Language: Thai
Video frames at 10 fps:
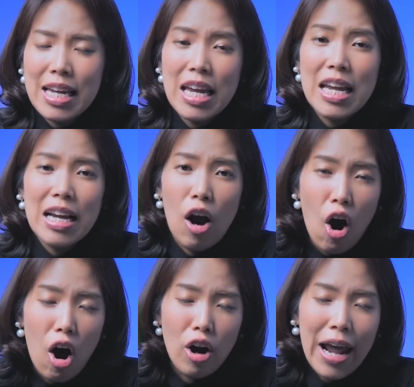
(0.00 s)
ที่ข
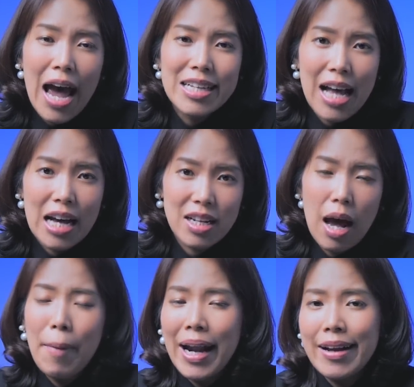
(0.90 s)
อได้จากส
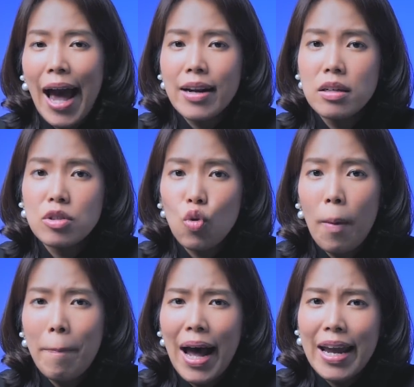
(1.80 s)
ถาบันการเงินทั่
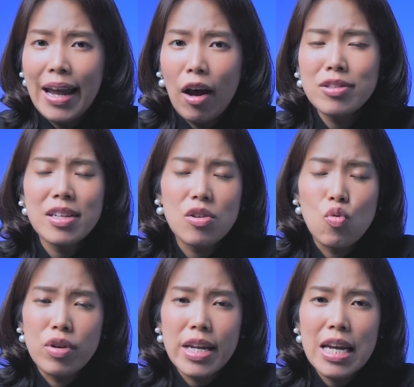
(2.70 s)
วไปเนี่ยก็จะอ
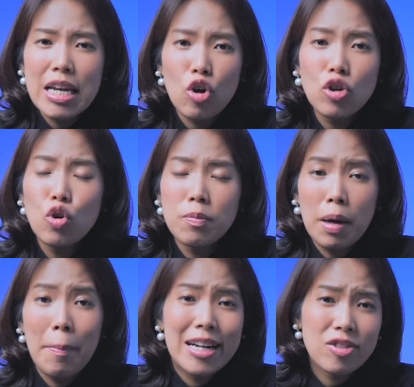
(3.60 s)
ยู่ที่ต้นทุน
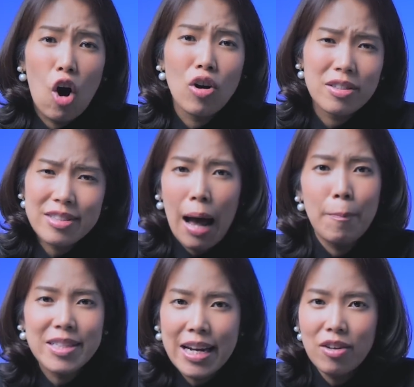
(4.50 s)
ประมาณ
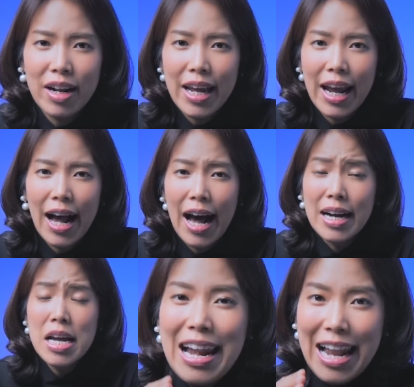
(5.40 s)
2-3% เท่านั้นเองค่ะ
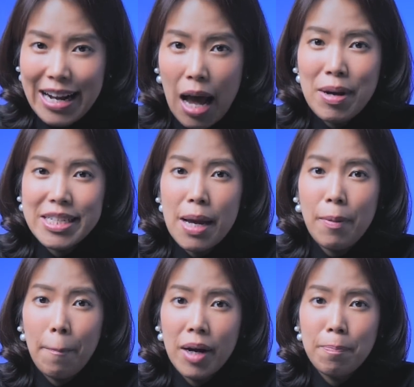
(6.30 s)
และถ้ามาเทียบ
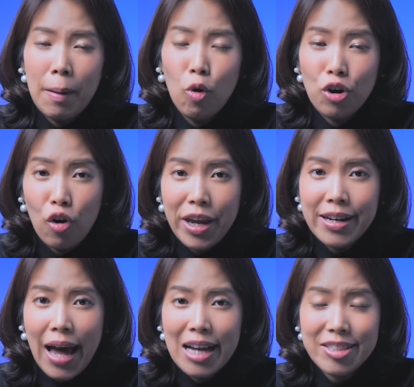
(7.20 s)
กับเงินปันผลของ
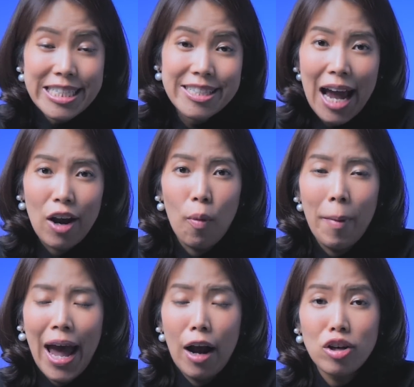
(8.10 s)
Intouch ที่จ่ายออก
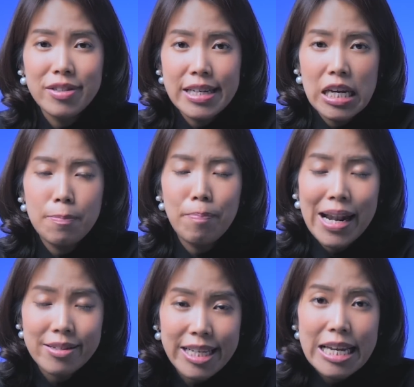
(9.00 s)
มาก็จะคิดเป็น